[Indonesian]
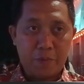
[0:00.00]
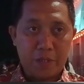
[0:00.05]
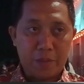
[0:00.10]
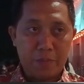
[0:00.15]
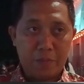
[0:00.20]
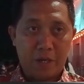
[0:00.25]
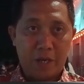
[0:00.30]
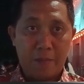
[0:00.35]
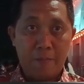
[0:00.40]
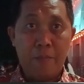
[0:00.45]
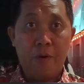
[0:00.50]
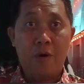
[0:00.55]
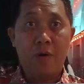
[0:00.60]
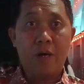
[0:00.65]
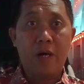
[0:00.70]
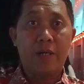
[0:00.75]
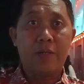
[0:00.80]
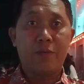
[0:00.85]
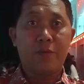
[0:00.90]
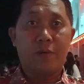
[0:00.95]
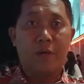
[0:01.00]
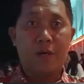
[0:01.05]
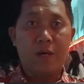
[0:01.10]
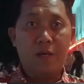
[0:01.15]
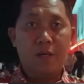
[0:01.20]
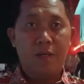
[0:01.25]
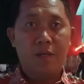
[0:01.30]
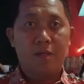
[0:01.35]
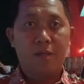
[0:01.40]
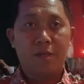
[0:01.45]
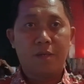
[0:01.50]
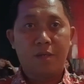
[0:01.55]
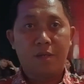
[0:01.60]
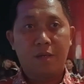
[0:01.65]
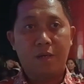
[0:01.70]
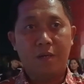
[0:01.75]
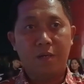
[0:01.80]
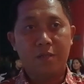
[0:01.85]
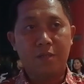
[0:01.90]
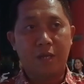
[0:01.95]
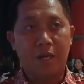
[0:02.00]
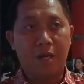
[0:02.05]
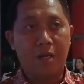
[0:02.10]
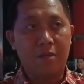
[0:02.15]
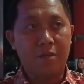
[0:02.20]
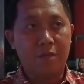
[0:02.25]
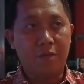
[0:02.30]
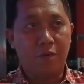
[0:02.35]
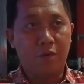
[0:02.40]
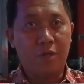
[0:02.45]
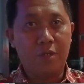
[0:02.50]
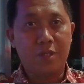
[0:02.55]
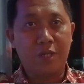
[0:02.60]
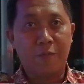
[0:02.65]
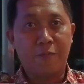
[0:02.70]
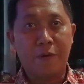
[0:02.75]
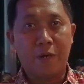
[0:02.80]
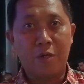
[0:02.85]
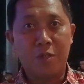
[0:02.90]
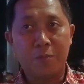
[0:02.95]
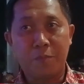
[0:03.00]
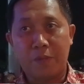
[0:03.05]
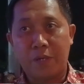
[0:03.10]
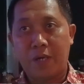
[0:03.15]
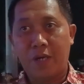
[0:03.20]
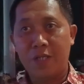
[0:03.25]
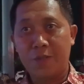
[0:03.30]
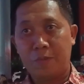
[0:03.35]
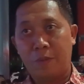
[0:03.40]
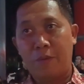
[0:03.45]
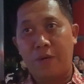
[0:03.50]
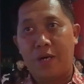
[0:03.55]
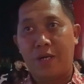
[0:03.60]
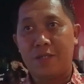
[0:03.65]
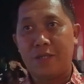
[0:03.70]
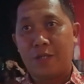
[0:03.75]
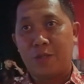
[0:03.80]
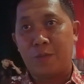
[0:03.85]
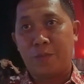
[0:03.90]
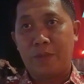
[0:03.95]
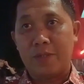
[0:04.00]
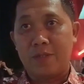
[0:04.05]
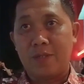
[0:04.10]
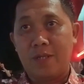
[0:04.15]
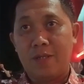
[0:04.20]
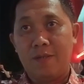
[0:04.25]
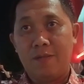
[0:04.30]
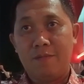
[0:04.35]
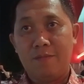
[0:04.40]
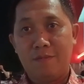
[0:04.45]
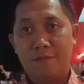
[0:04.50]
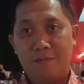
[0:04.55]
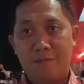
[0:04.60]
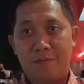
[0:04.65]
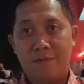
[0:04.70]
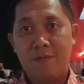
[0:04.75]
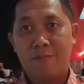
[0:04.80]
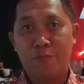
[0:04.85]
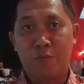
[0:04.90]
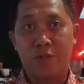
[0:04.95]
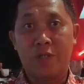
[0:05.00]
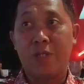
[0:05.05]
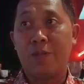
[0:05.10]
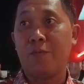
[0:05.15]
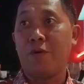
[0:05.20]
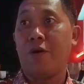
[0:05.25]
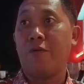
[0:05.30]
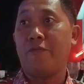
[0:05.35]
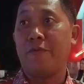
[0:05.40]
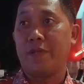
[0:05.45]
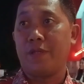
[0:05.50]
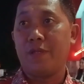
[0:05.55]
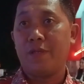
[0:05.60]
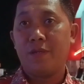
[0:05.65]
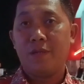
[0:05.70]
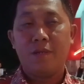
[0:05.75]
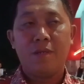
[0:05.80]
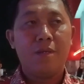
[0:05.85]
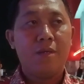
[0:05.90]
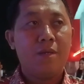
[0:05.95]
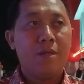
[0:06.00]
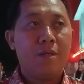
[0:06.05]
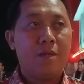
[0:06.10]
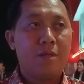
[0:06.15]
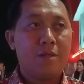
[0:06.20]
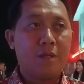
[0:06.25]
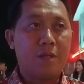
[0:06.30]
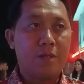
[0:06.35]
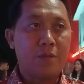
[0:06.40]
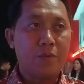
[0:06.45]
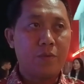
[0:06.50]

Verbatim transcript: oleh anggota Dewan Perwakilan Rakyat Daerah Kota Palangkaraya Komisi C Sigit Widodo. Pada sejumlah awak media pada